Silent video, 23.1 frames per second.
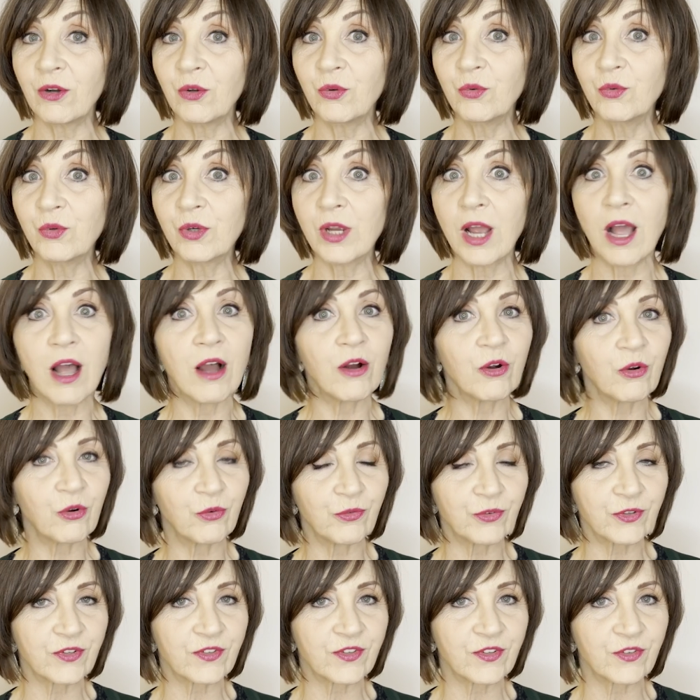en look, en
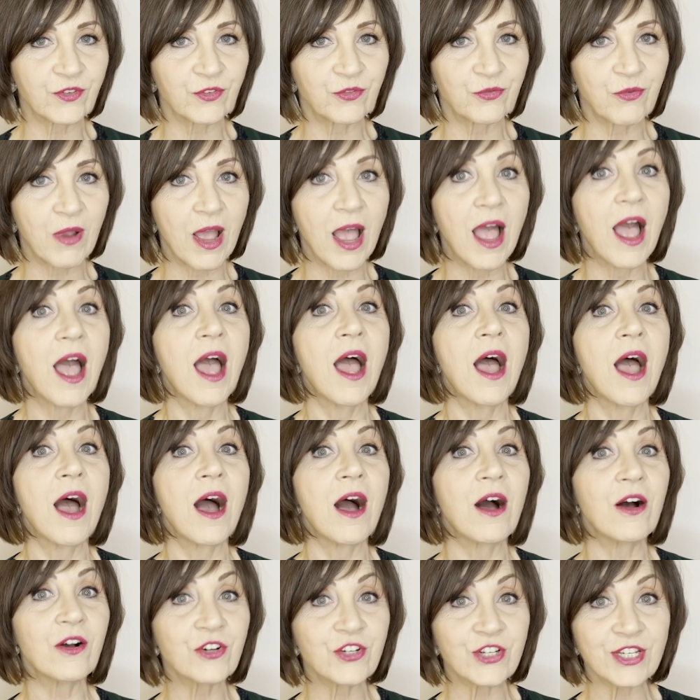confiance en soi,
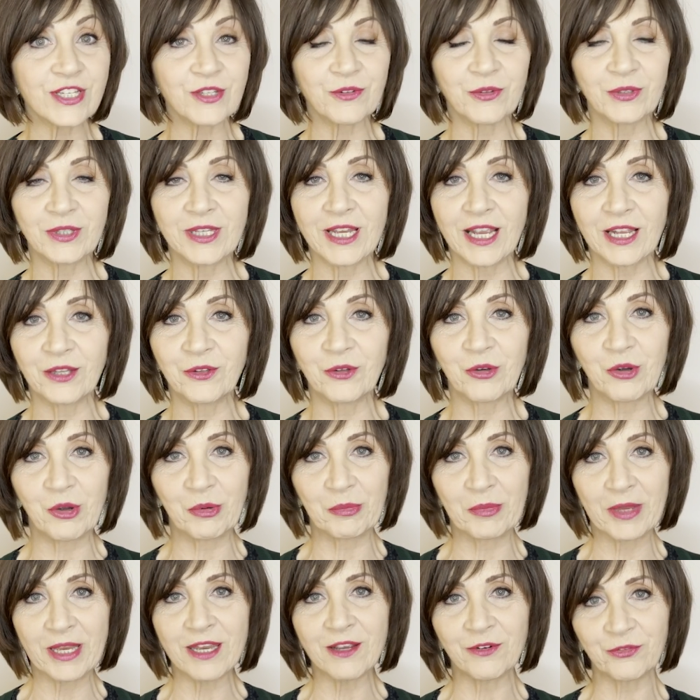en gestion de
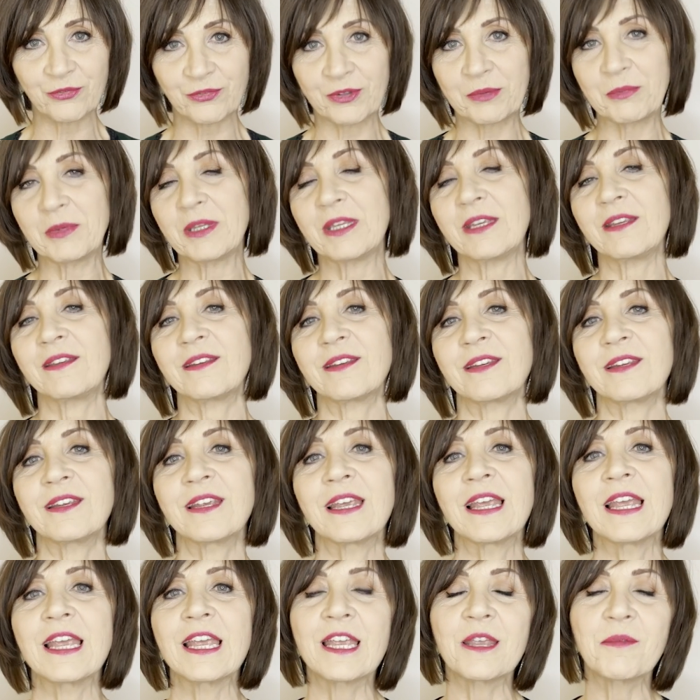garde-robe et en féminité,
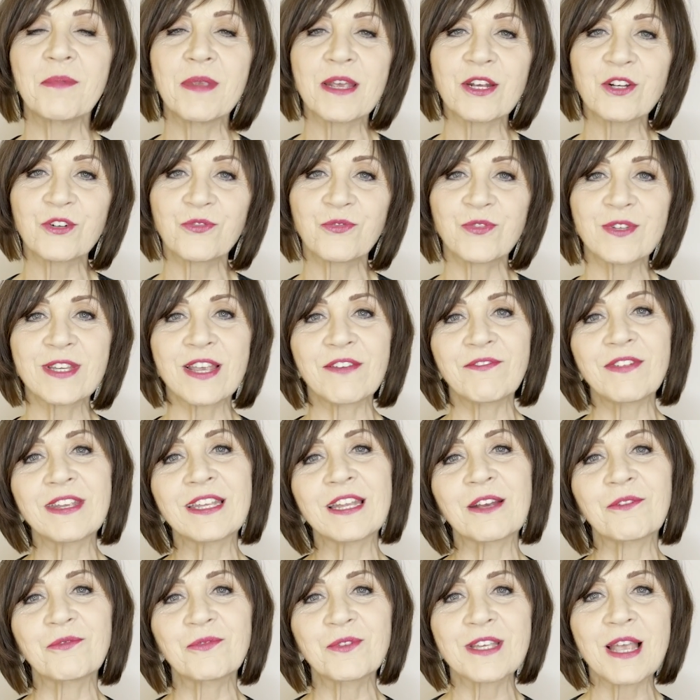eh bien, je vous
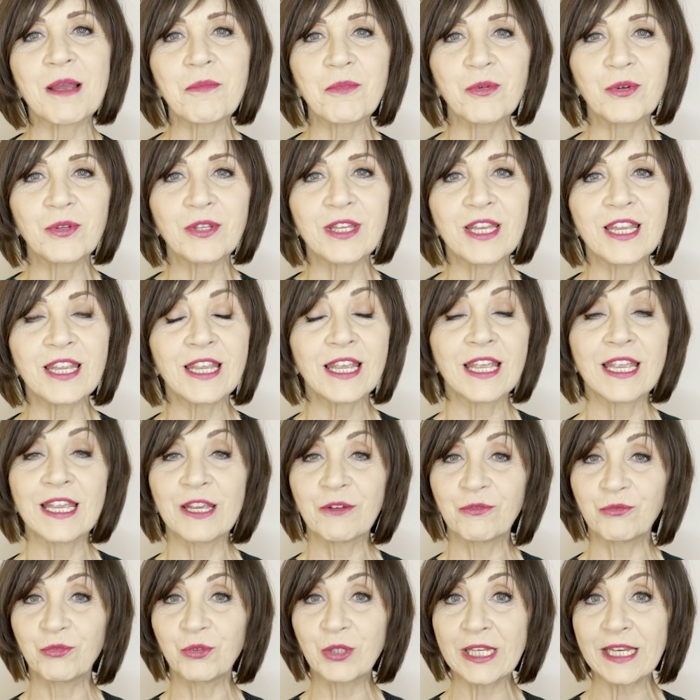invite à vous abonner.
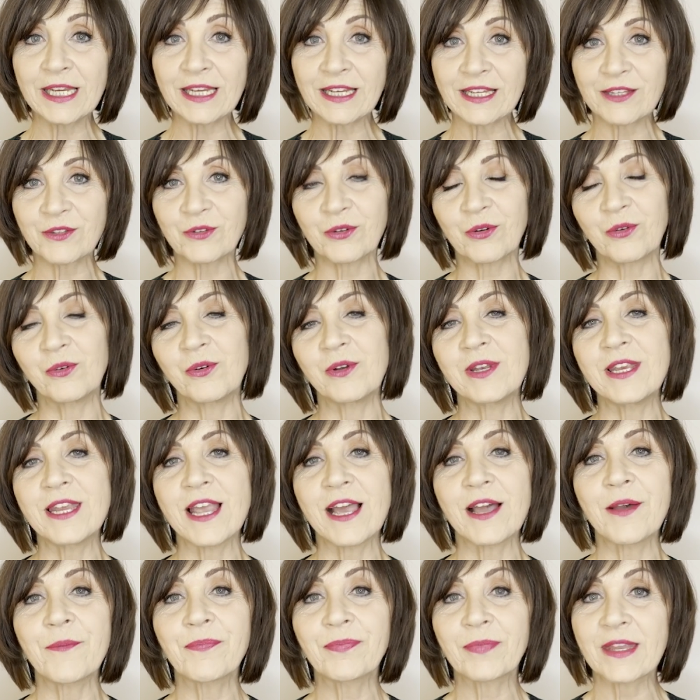Vous cliquez sur le
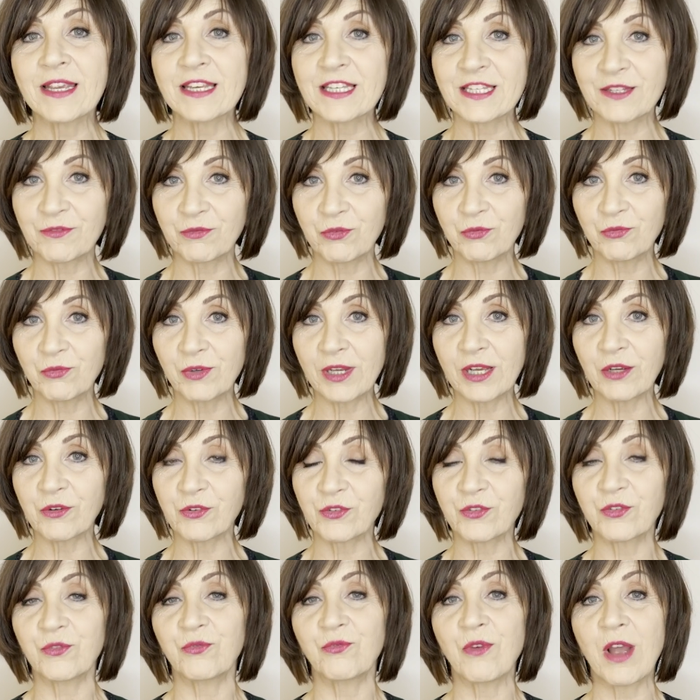lien et si vous voulez
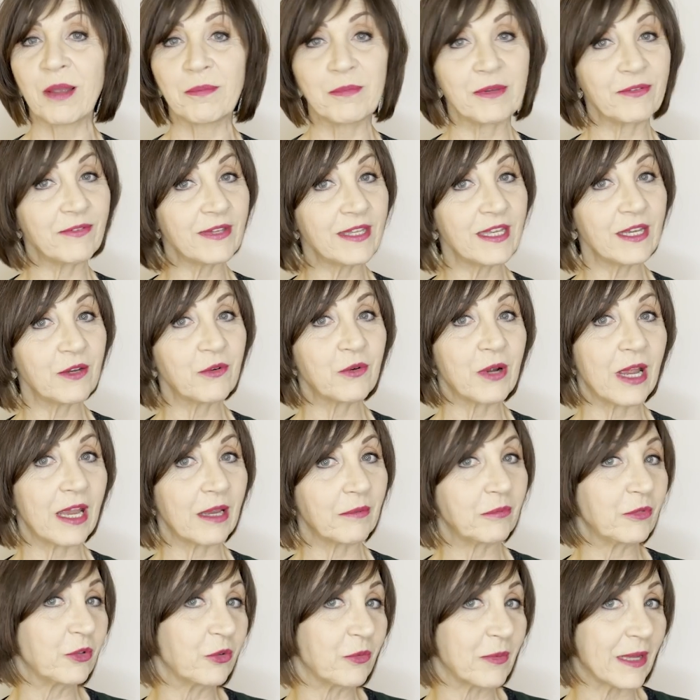recevoir mes vidéos
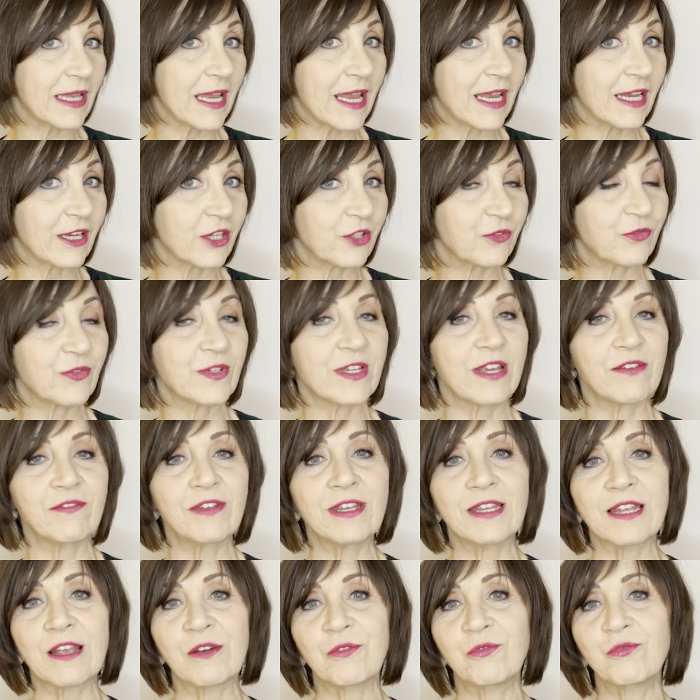hebdomadaires, je vous
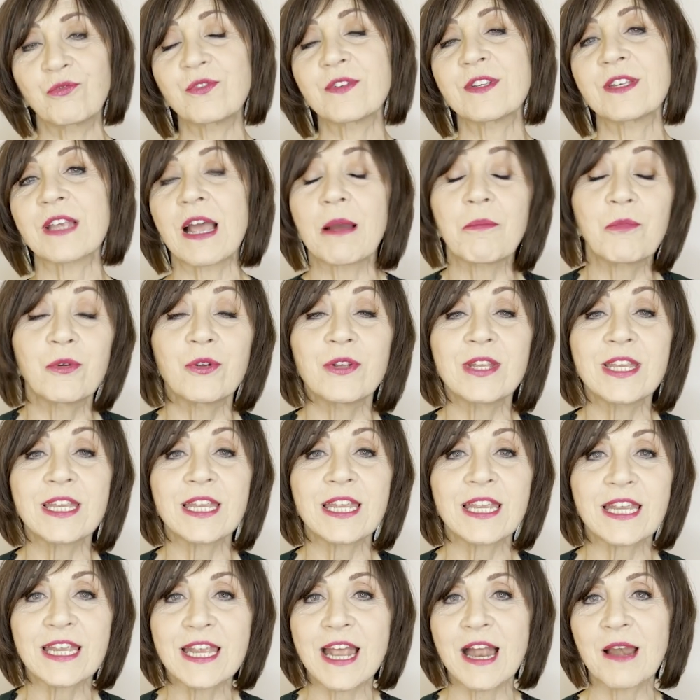invite à vous
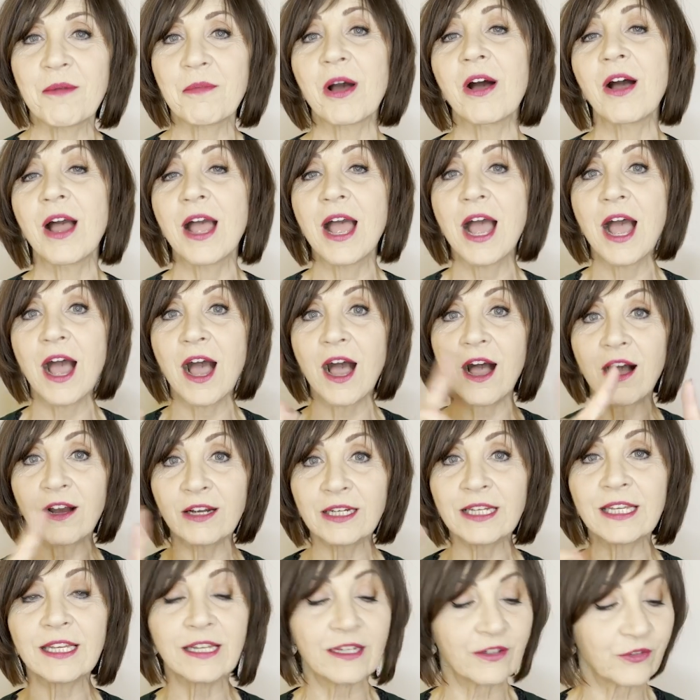abonner également en
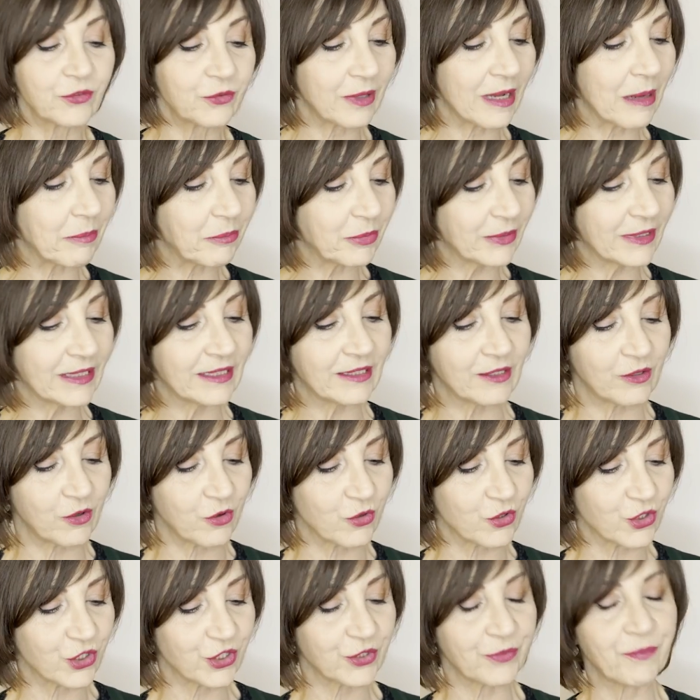cliquant sur la petite
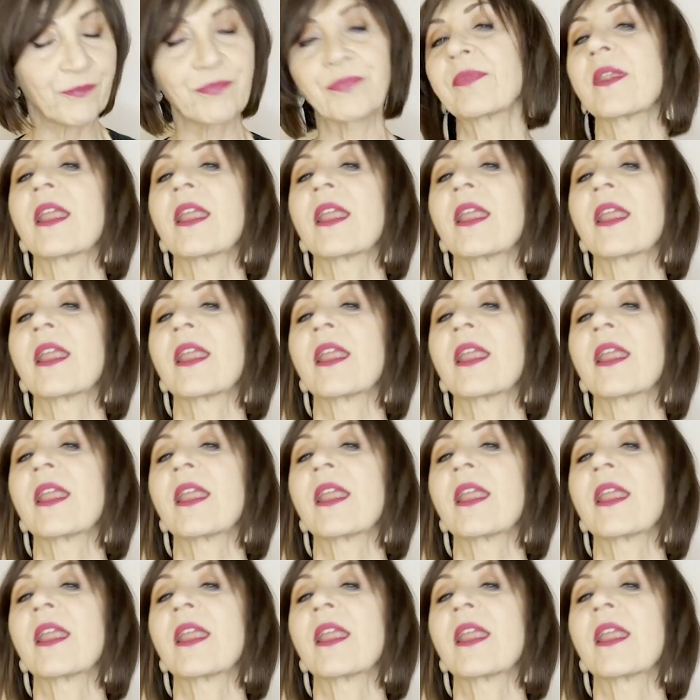cloche.